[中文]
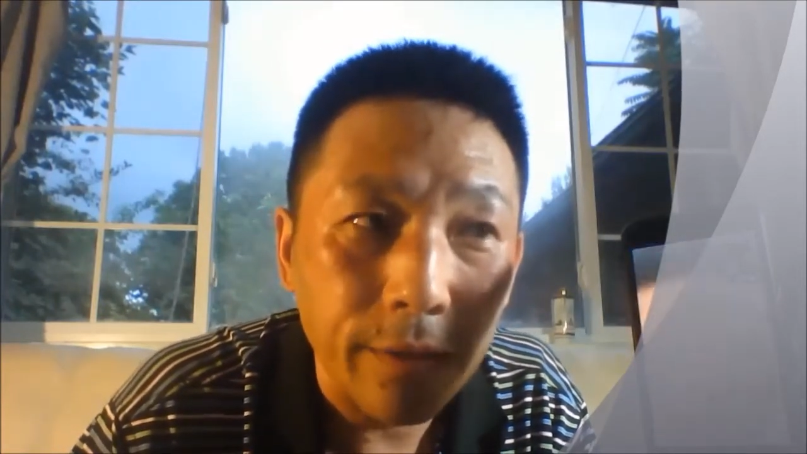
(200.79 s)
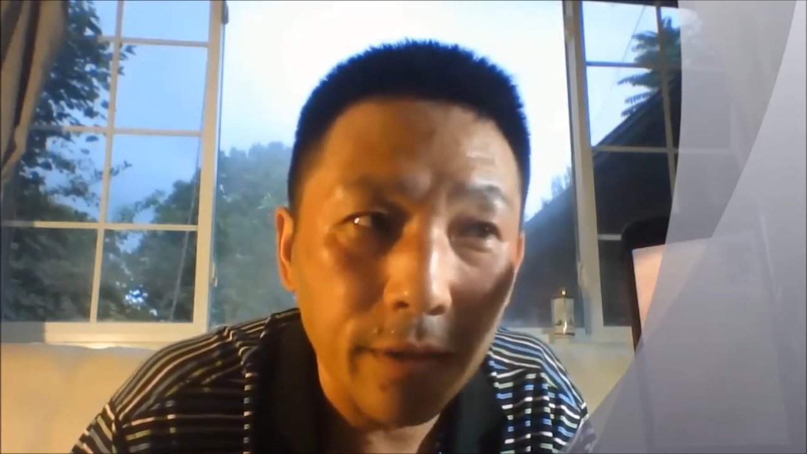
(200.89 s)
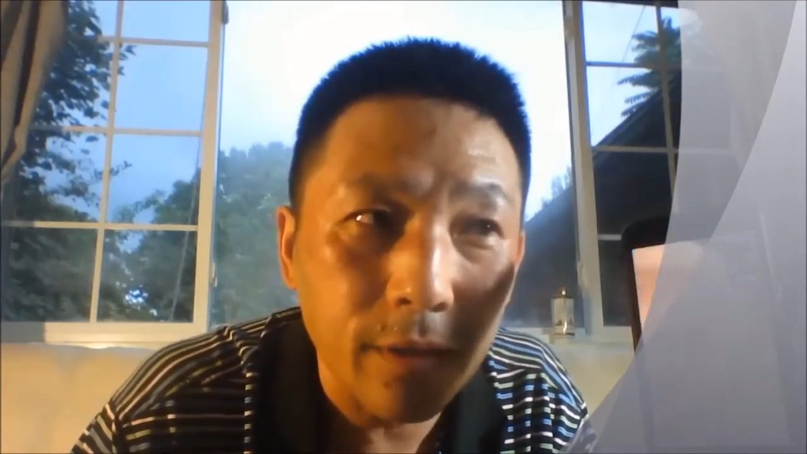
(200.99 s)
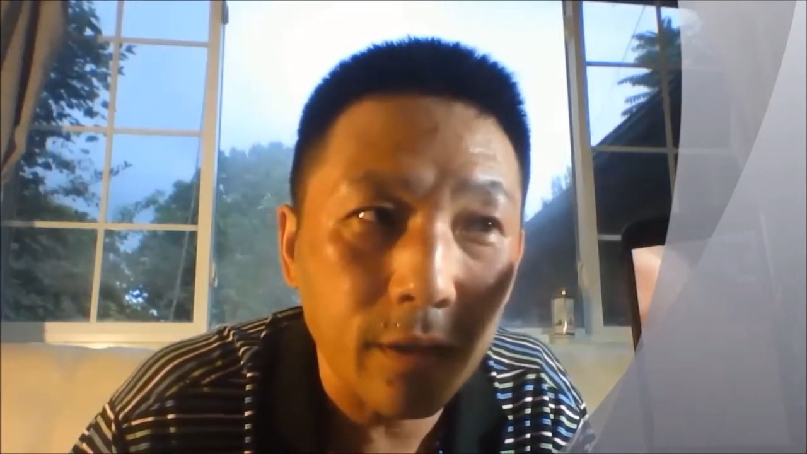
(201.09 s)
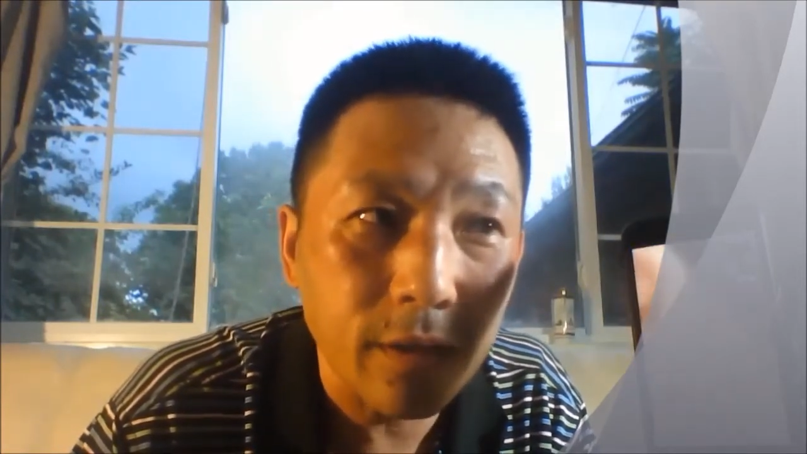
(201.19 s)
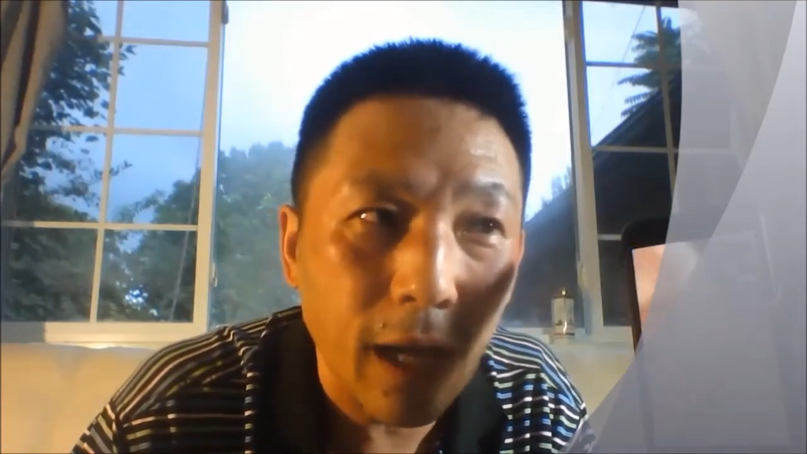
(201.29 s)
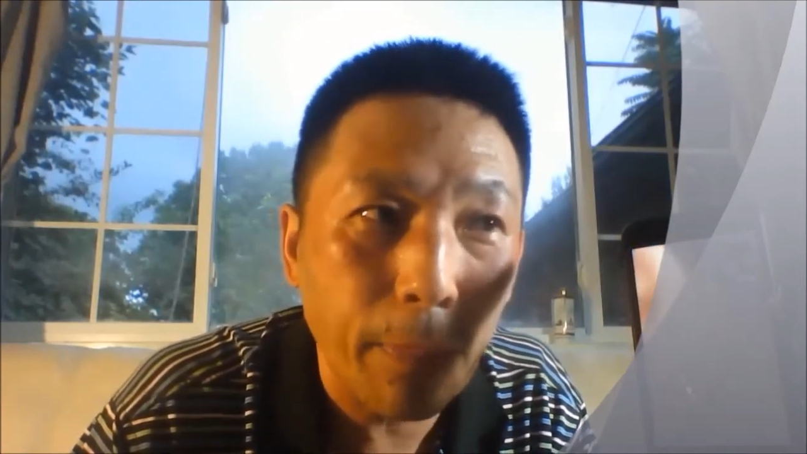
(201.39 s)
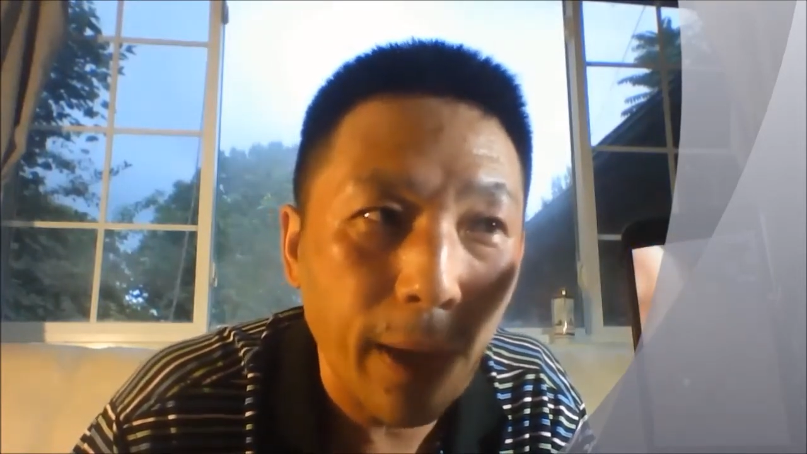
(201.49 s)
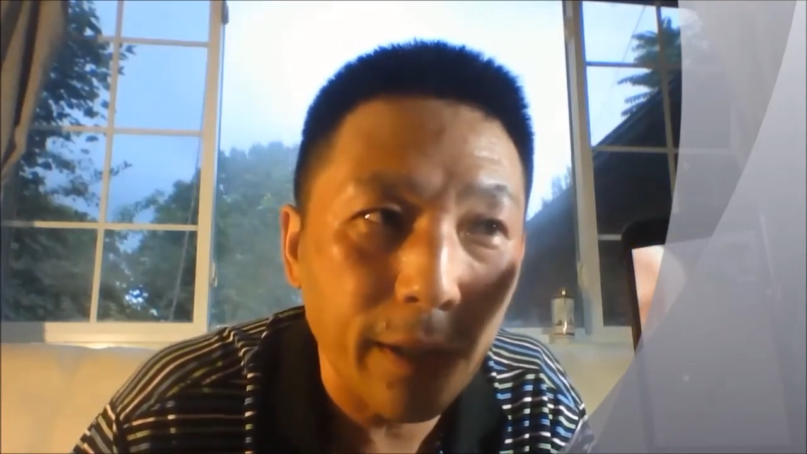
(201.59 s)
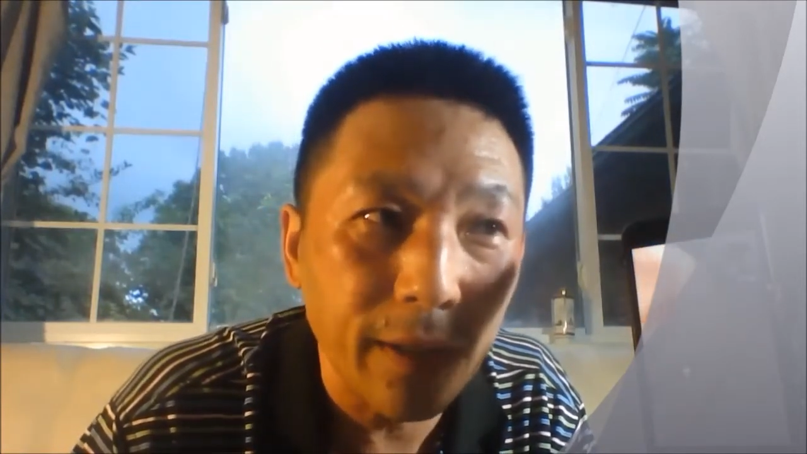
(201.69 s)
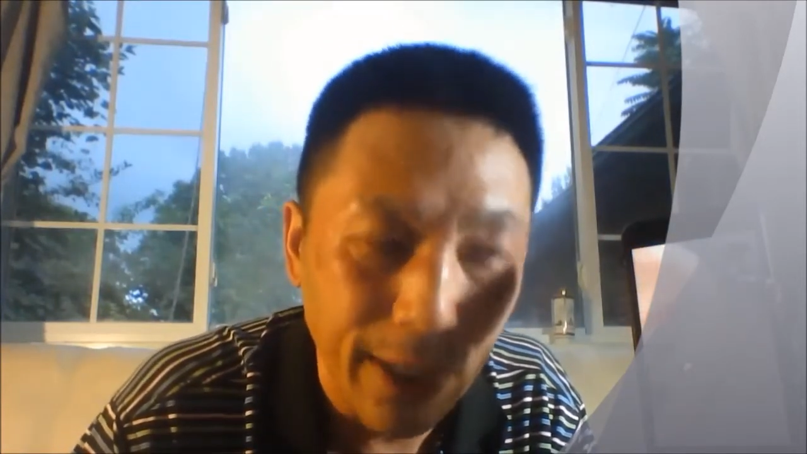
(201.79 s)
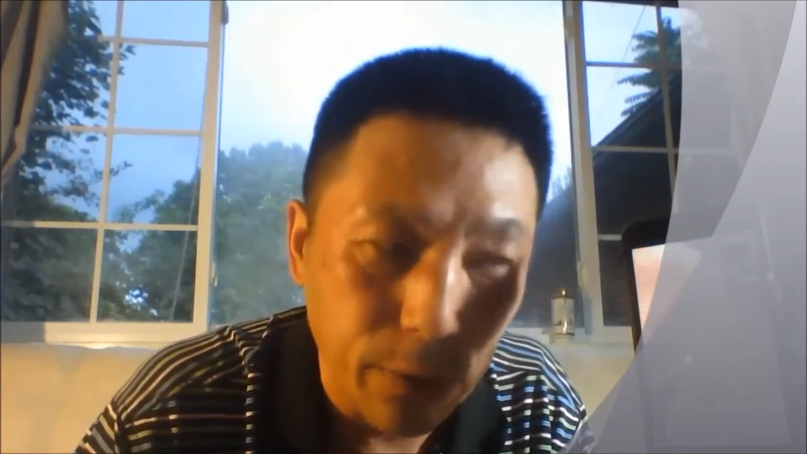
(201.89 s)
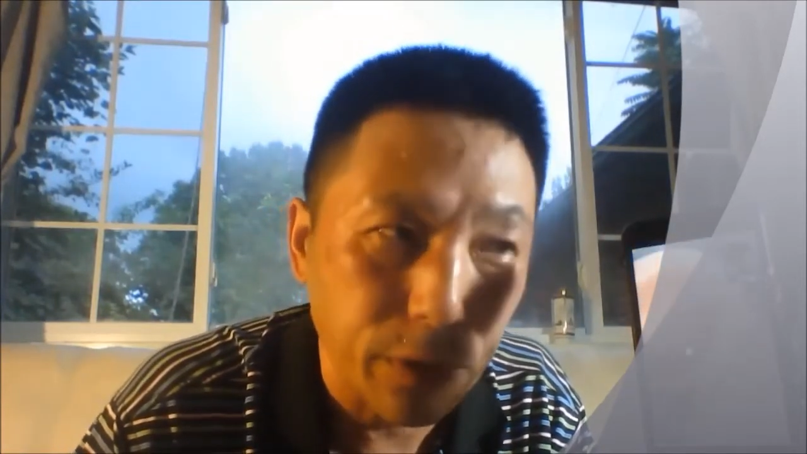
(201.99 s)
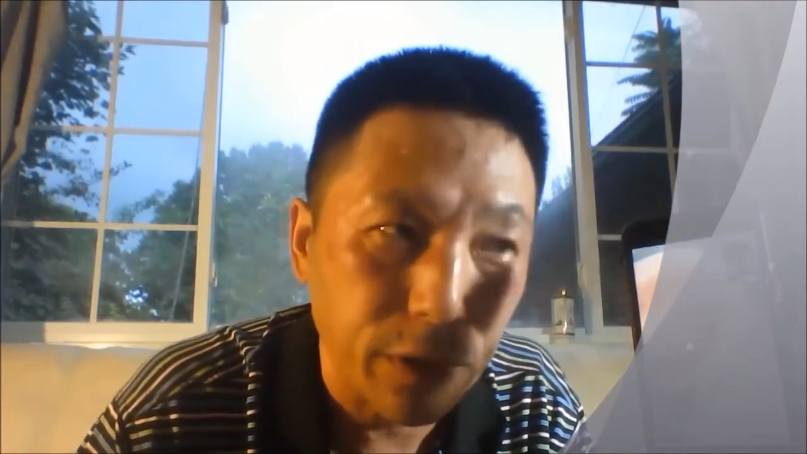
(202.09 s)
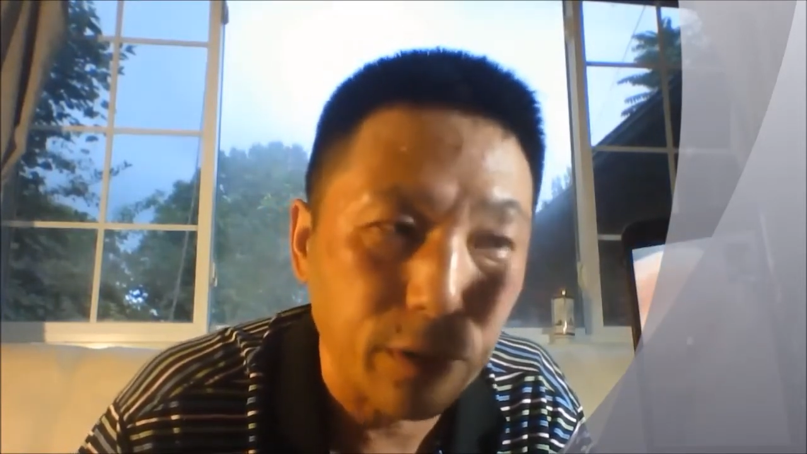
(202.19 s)
你知道诈骗的内
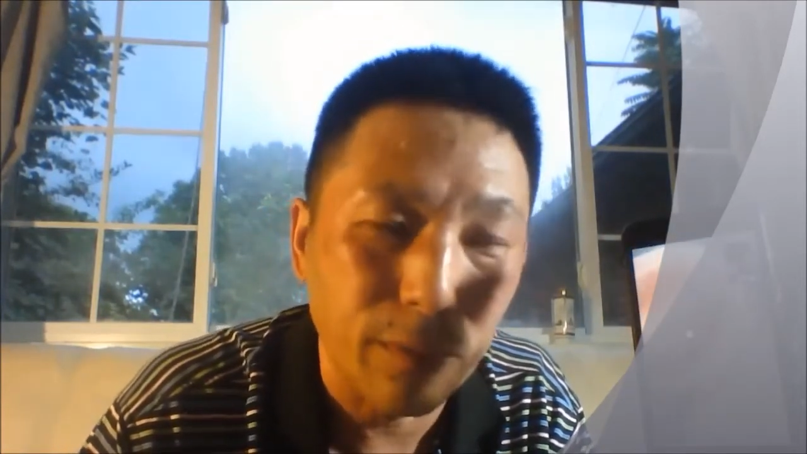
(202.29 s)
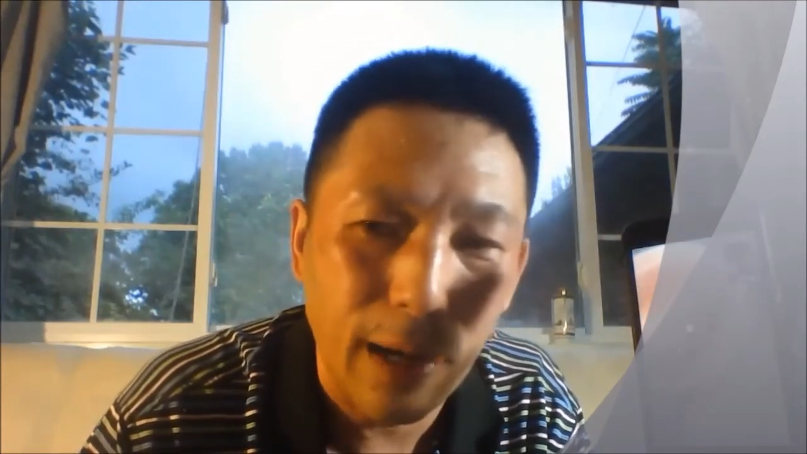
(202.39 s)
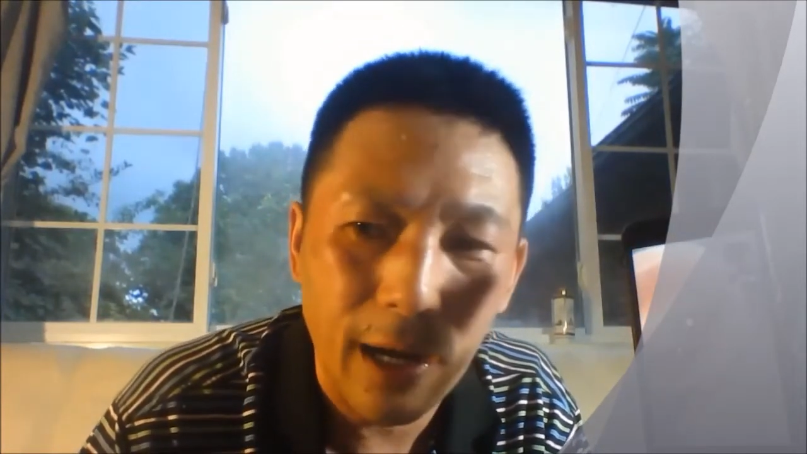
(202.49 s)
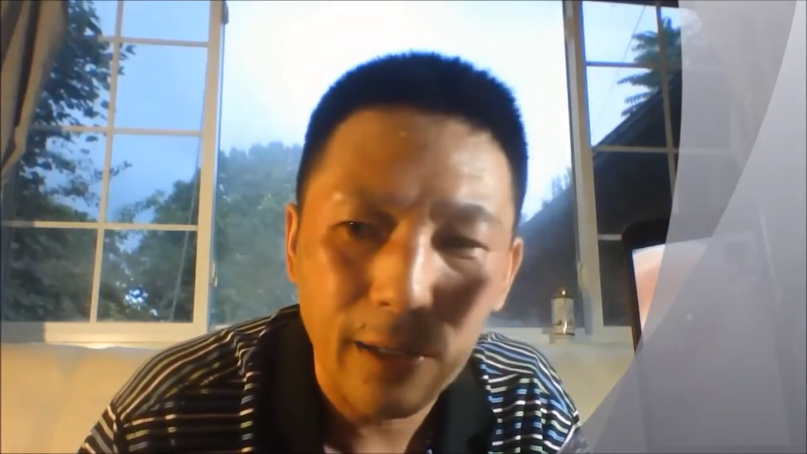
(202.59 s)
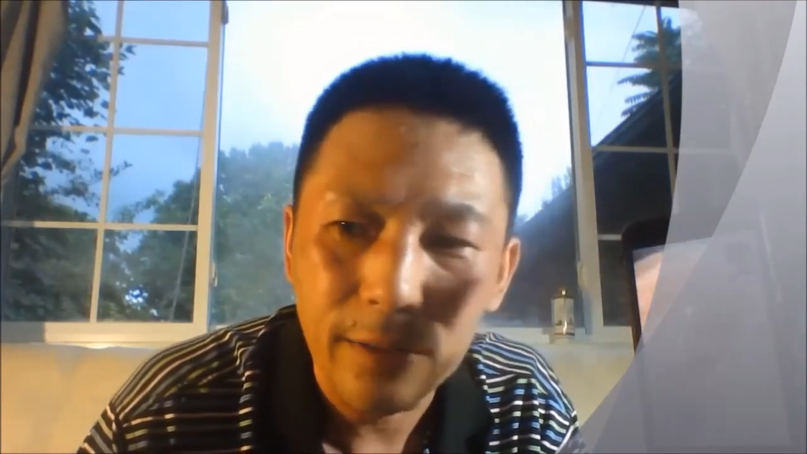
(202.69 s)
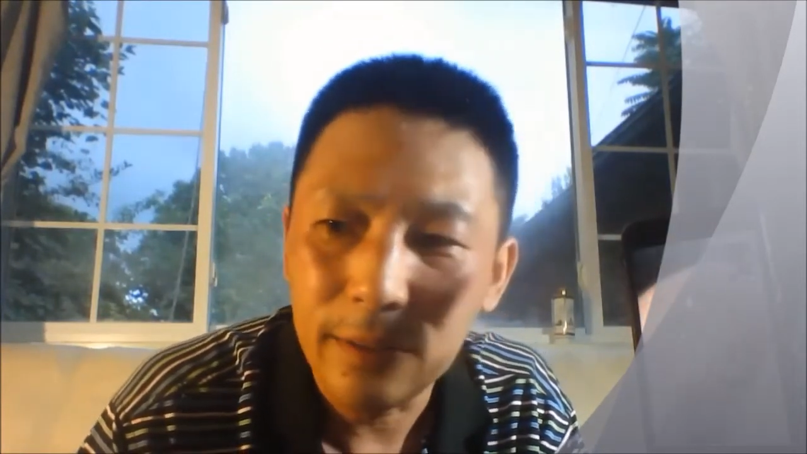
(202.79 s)
容是什么吗？